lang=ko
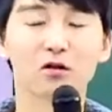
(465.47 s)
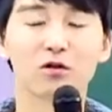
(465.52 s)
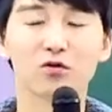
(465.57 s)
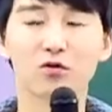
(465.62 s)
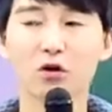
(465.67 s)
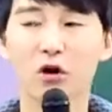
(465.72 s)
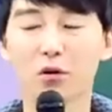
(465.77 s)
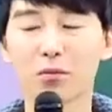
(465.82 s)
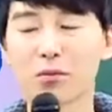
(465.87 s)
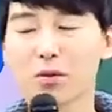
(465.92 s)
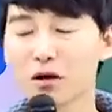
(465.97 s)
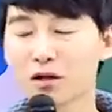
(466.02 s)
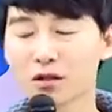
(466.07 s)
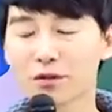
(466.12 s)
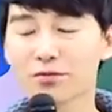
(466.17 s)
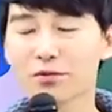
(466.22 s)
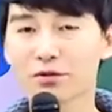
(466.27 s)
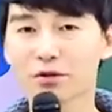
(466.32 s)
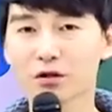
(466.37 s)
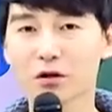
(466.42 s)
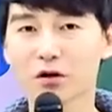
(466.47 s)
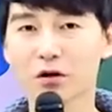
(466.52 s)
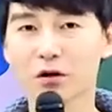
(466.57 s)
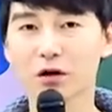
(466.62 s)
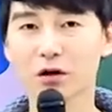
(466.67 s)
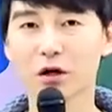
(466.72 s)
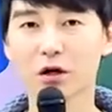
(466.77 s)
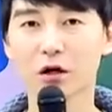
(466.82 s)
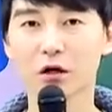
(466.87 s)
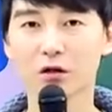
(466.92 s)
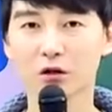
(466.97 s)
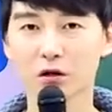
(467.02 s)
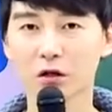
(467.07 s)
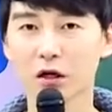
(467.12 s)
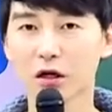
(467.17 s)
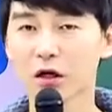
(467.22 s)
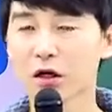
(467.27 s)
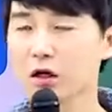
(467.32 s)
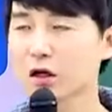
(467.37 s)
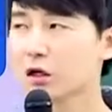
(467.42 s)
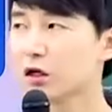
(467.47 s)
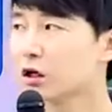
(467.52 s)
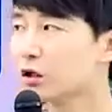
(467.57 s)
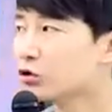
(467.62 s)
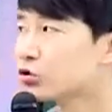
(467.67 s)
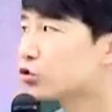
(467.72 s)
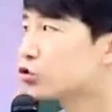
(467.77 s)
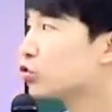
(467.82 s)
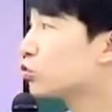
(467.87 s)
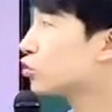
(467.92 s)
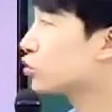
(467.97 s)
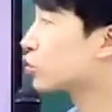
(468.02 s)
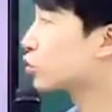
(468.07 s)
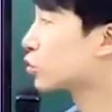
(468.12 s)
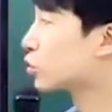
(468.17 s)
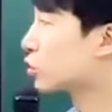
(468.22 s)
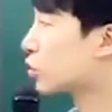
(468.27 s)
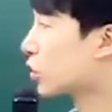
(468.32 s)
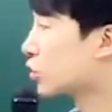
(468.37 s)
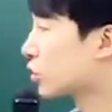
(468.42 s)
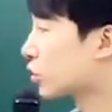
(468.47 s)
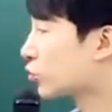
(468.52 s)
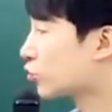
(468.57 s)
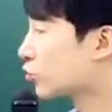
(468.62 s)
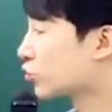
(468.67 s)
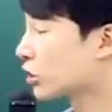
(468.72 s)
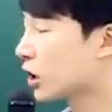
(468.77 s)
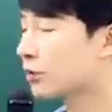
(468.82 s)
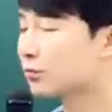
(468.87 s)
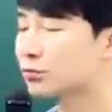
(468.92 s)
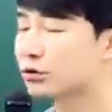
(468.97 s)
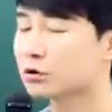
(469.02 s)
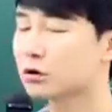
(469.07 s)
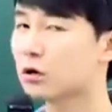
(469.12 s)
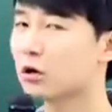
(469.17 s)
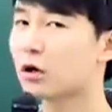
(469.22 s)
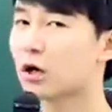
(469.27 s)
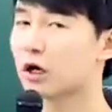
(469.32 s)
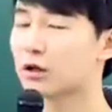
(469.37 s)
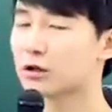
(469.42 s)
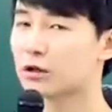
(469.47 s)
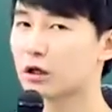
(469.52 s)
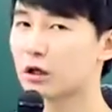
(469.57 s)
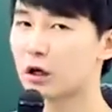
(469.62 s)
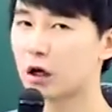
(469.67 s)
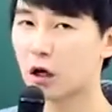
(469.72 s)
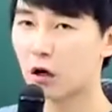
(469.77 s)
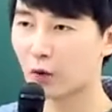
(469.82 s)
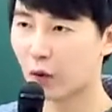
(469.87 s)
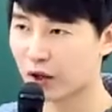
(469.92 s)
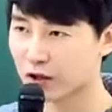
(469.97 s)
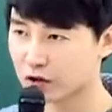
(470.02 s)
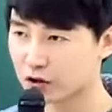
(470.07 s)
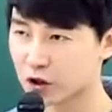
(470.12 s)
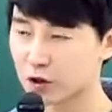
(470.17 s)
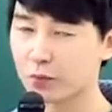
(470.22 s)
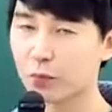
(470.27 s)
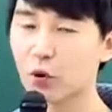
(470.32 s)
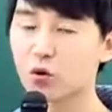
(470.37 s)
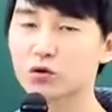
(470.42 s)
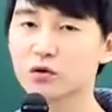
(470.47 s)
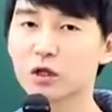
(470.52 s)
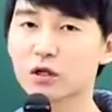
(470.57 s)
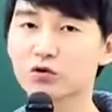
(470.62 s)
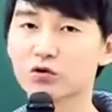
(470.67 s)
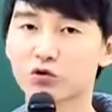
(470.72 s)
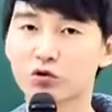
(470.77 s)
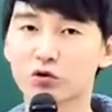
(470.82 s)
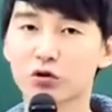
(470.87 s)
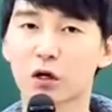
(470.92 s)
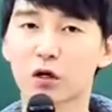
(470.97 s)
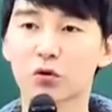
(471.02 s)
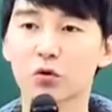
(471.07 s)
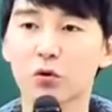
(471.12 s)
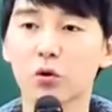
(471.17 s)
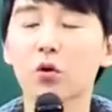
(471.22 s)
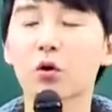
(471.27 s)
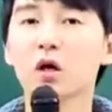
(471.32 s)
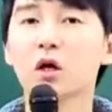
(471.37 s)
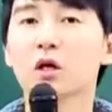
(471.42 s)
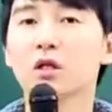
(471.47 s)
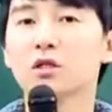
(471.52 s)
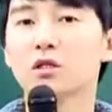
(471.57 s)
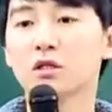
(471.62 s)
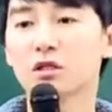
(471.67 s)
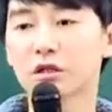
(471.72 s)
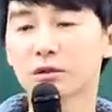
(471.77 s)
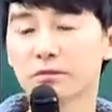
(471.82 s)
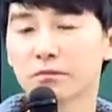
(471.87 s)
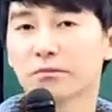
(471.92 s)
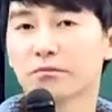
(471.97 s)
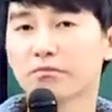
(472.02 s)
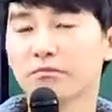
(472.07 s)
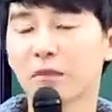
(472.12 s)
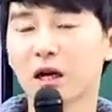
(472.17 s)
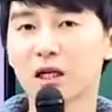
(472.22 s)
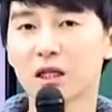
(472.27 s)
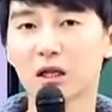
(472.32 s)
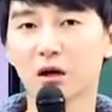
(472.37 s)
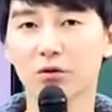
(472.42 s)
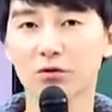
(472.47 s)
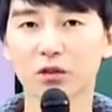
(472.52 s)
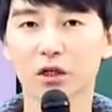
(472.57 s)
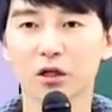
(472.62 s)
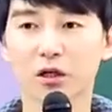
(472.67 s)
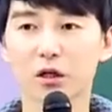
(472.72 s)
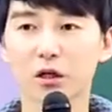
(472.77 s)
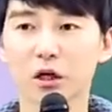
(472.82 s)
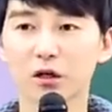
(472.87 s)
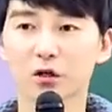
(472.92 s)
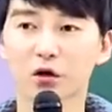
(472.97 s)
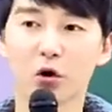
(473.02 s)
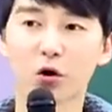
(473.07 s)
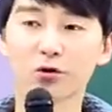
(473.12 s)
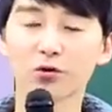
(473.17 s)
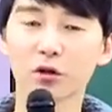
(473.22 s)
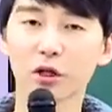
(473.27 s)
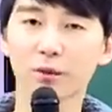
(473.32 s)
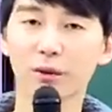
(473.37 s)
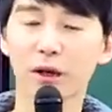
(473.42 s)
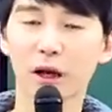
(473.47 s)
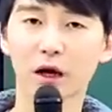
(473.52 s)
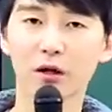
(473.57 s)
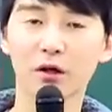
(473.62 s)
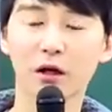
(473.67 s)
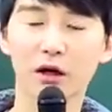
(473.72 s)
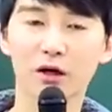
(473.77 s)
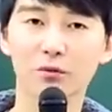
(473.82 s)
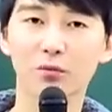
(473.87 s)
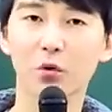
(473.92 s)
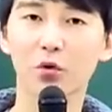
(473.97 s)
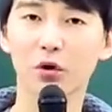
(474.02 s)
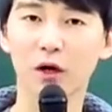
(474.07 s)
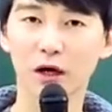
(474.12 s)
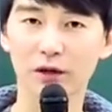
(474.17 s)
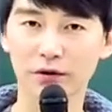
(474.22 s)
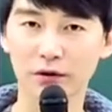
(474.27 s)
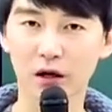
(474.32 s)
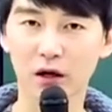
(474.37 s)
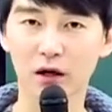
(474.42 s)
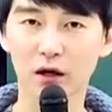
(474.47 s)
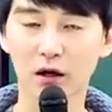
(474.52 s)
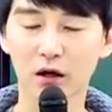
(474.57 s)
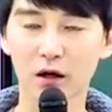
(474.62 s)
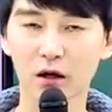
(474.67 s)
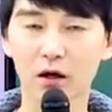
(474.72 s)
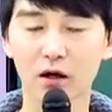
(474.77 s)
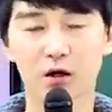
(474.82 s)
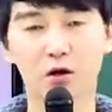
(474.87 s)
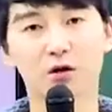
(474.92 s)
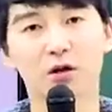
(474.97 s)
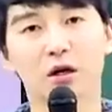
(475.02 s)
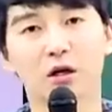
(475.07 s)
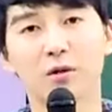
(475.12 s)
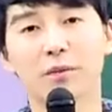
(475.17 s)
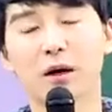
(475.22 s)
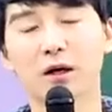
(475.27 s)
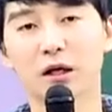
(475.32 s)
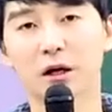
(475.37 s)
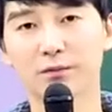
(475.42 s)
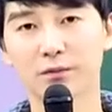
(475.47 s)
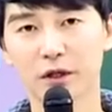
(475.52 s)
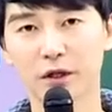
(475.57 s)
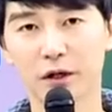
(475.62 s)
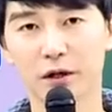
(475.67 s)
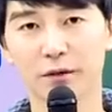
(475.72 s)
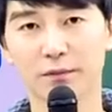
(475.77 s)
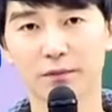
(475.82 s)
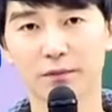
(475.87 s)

정말 쉽죠. 그러다가 수능으로 들어서는 순간부터 애들이 완전히 폭삭 주저앉고 지금 많이 나오는 얘기가 영어 때문에 내가 대학을 못 간다. 이런 얘기를 많이 합니다.